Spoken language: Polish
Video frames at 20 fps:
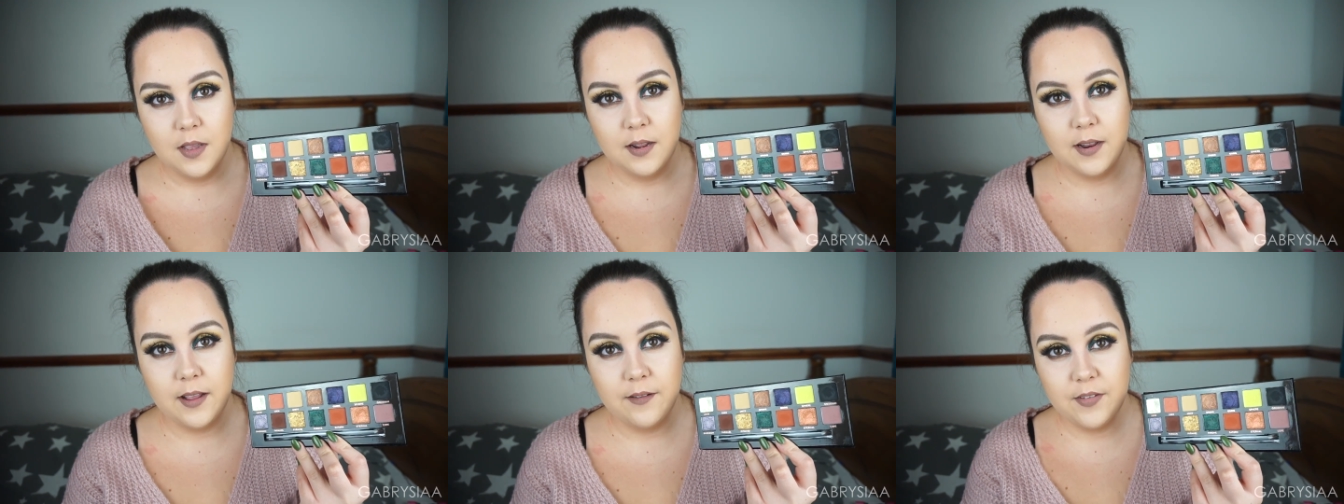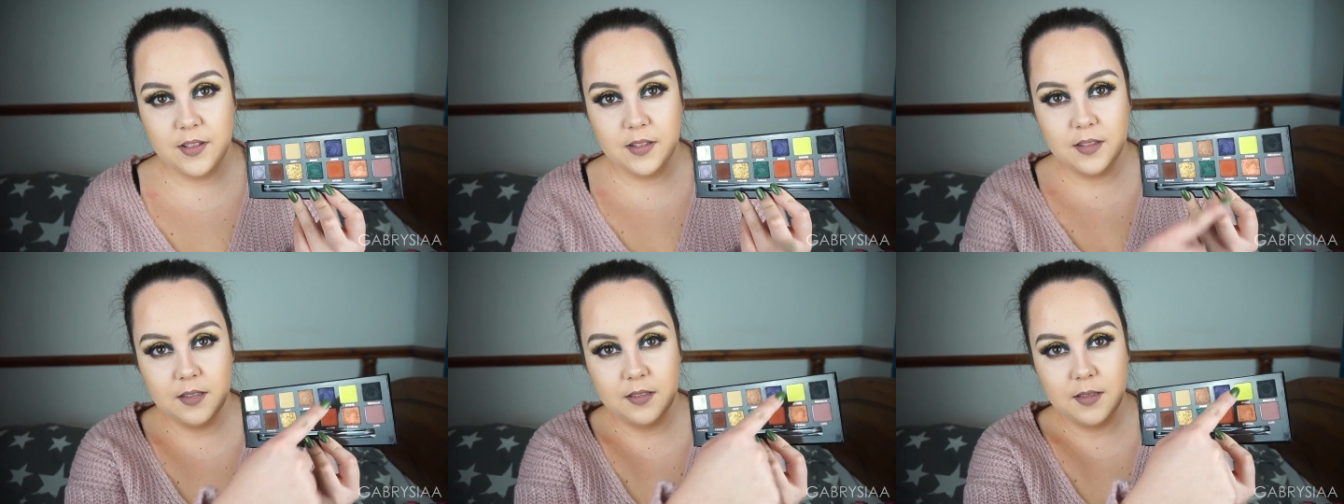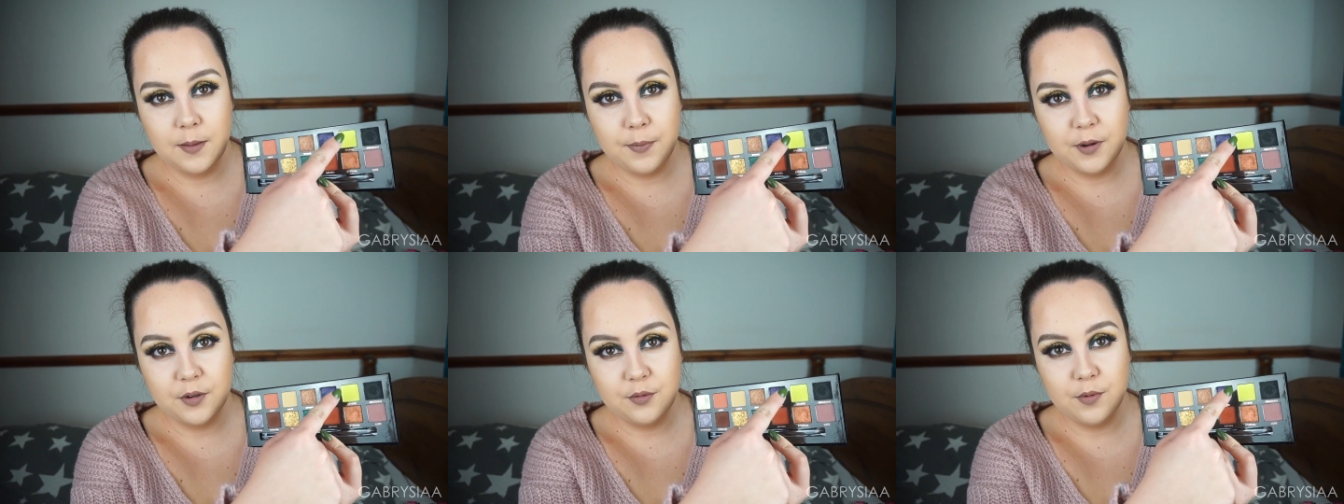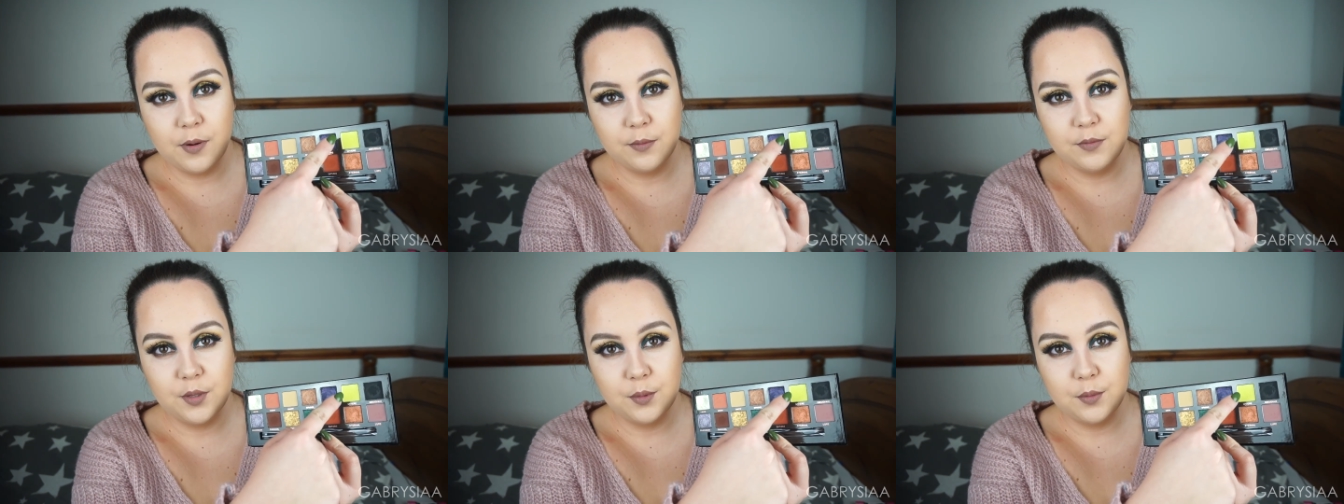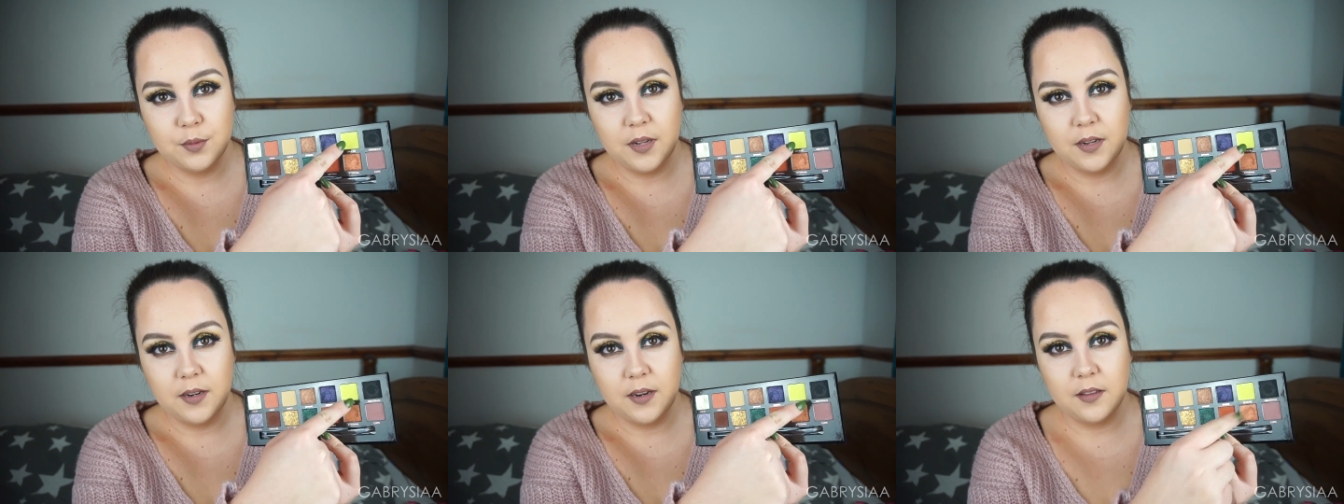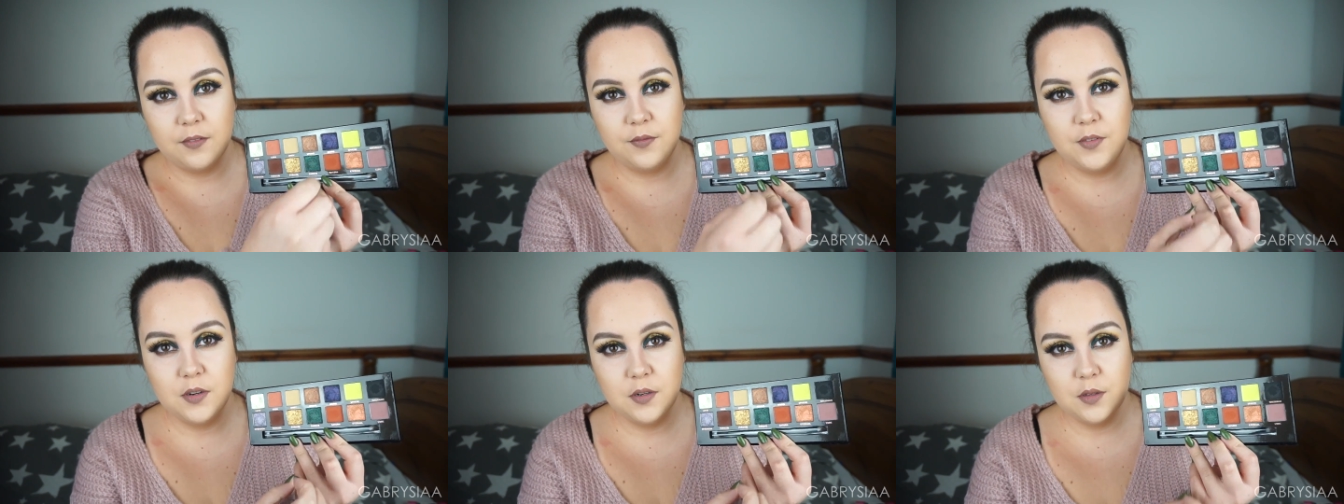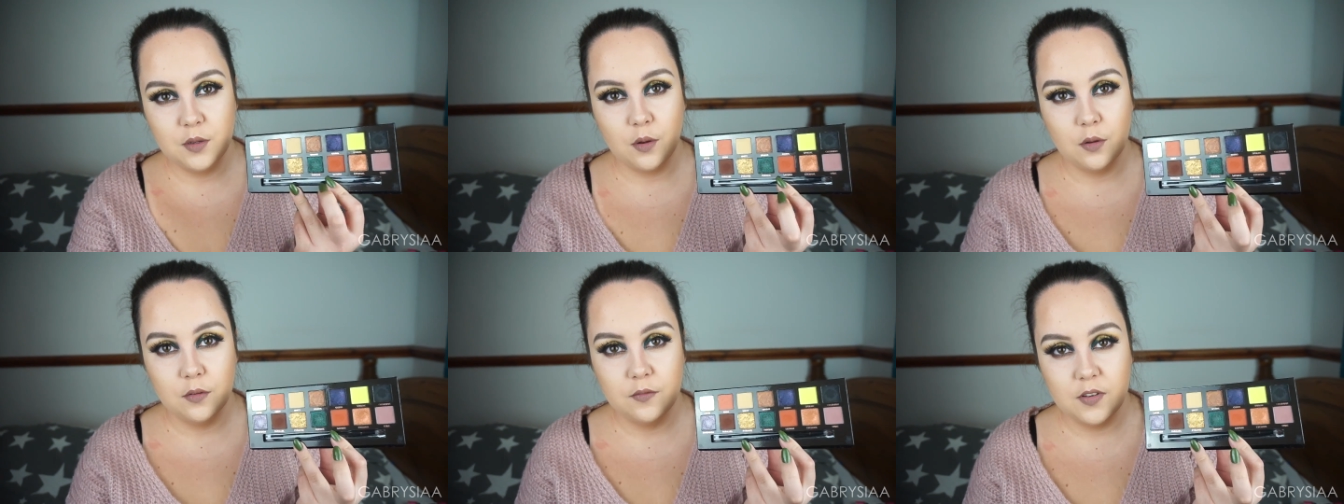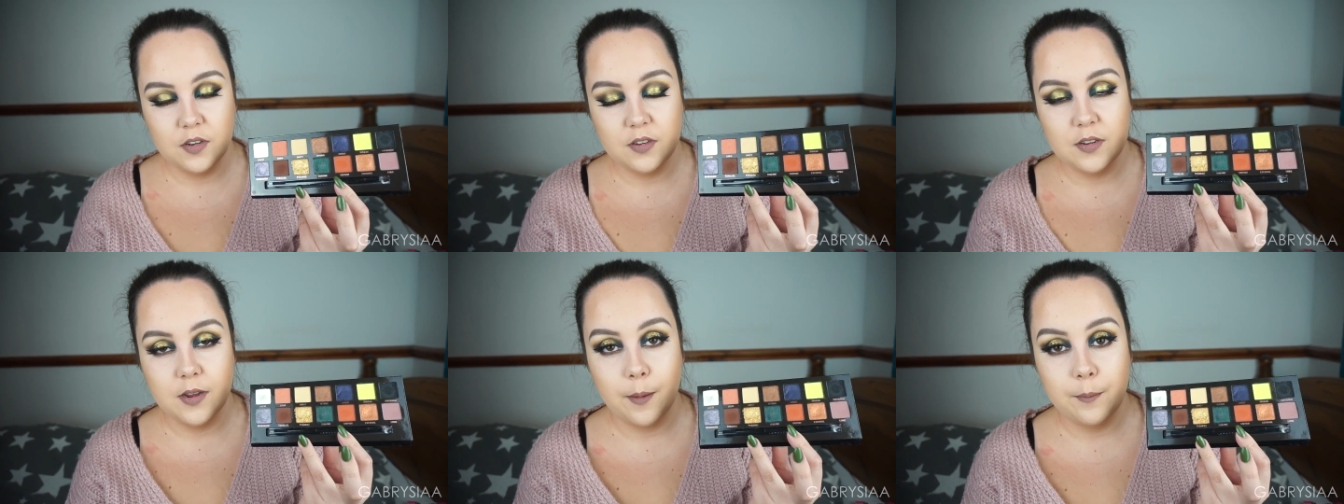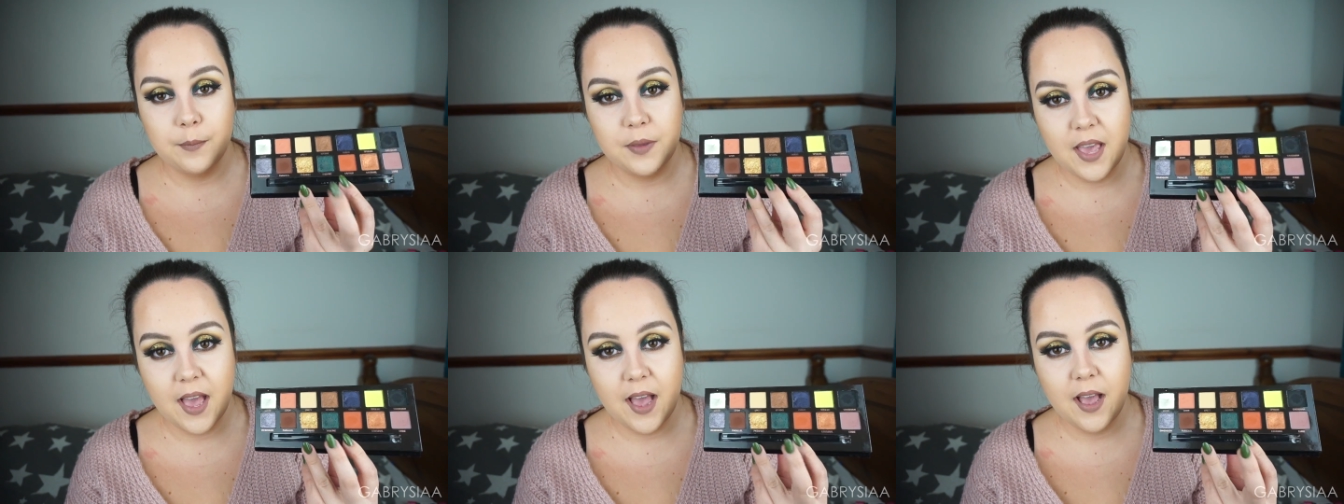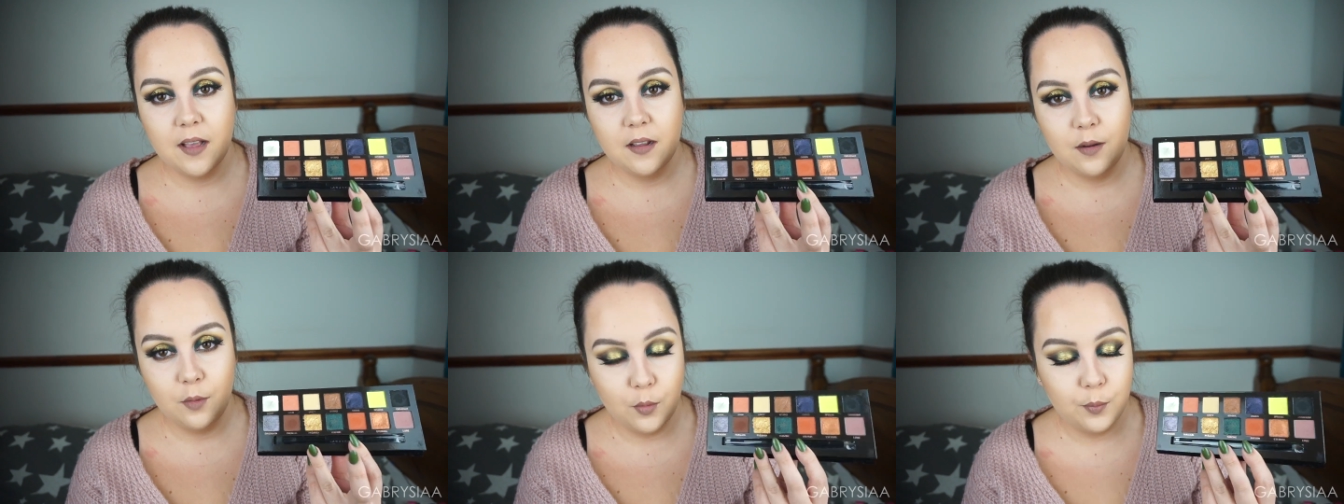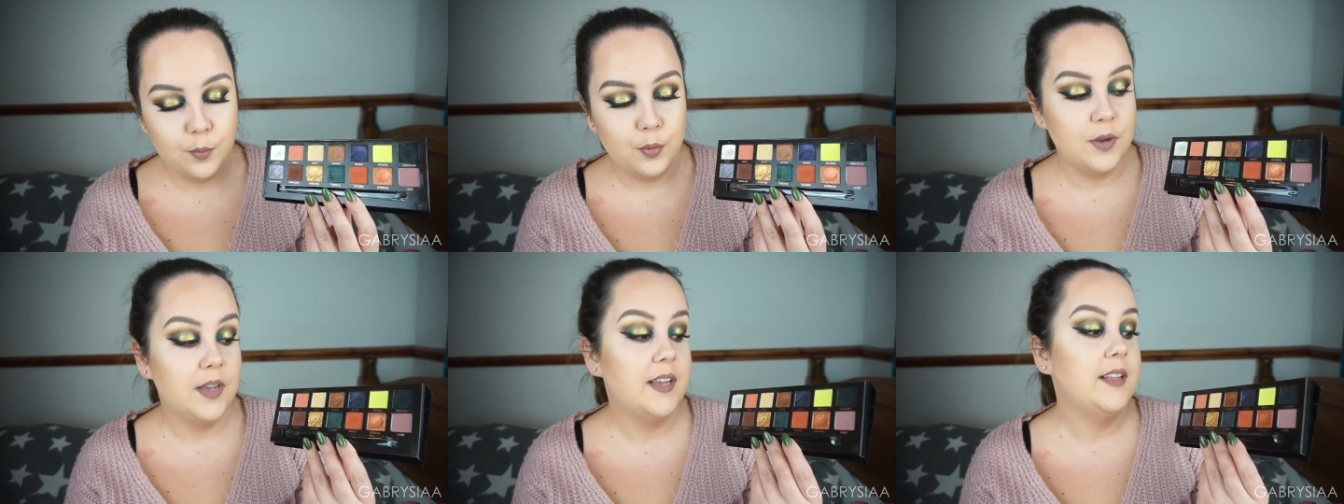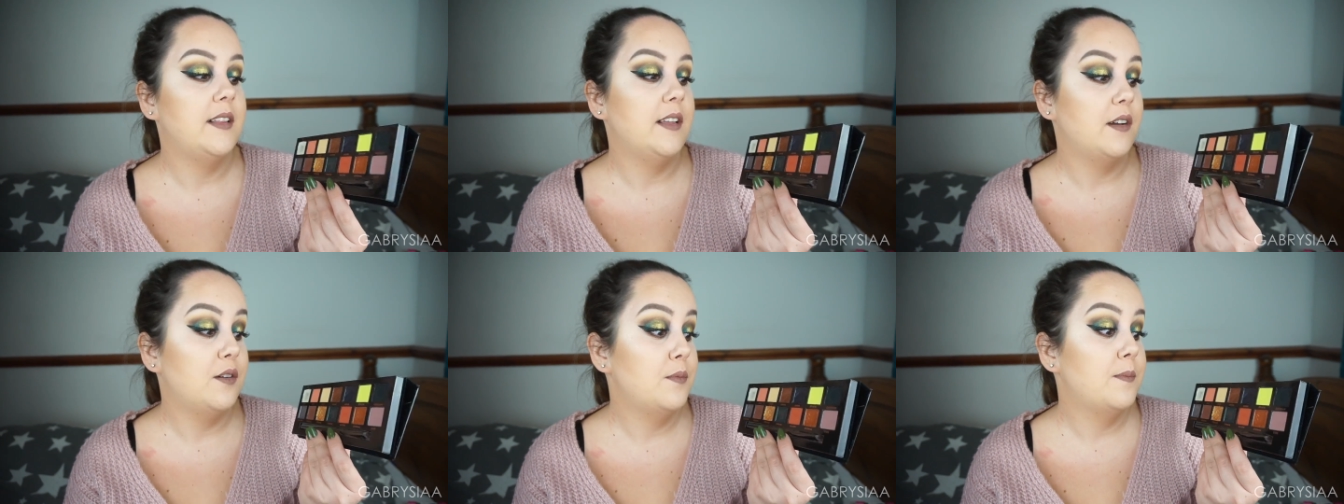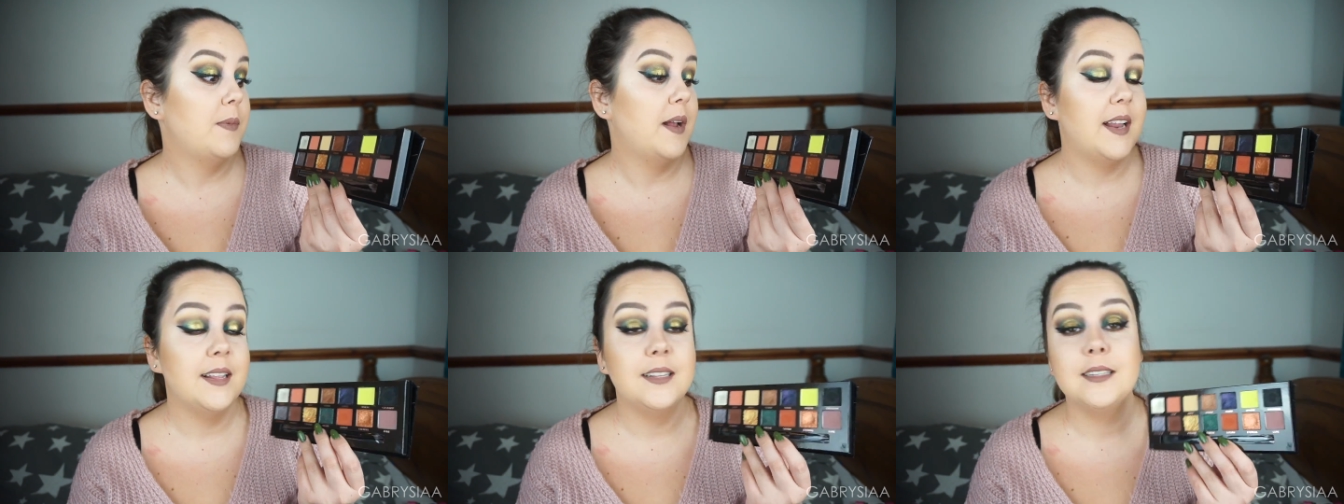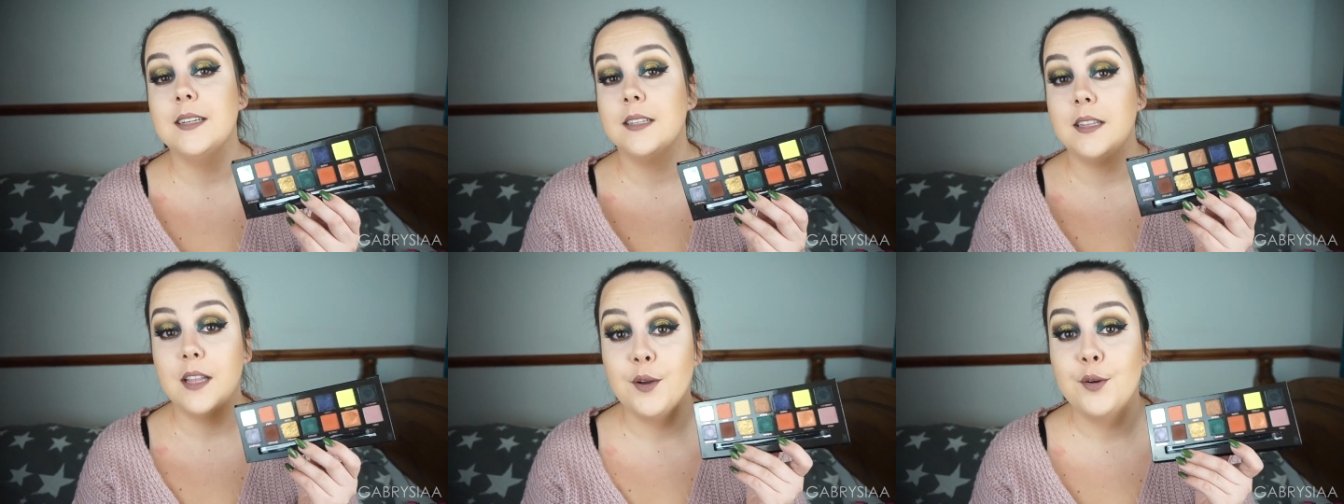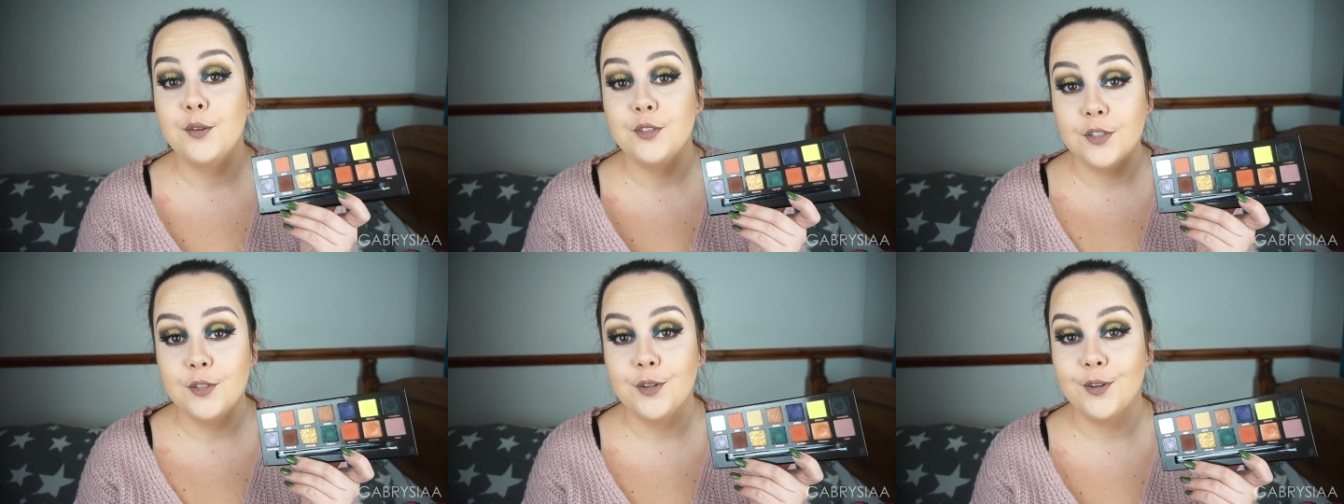Nawet nie patrzyłam się tutaj na sfir, tylko stwierdziłam, ja kupuję tę paletę tego